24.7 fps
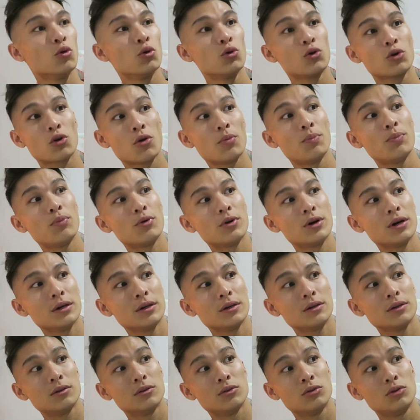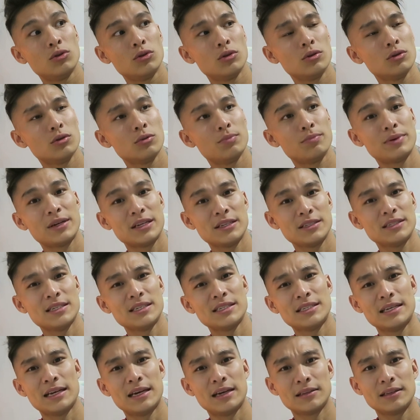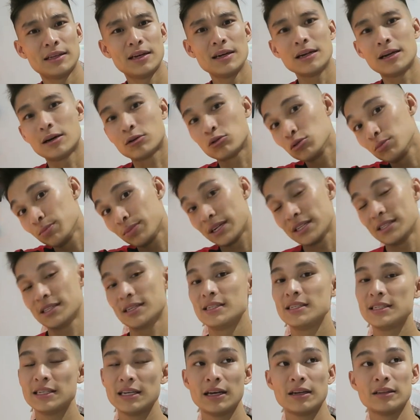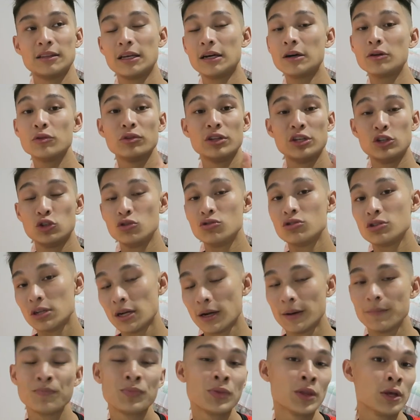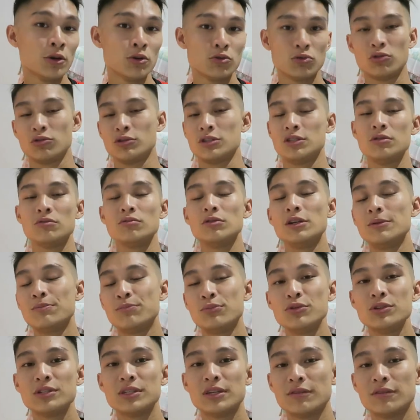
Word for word: au rond-point de Princess Seata, la route Princess Seata, on est juste là. Donc si vous voulez plus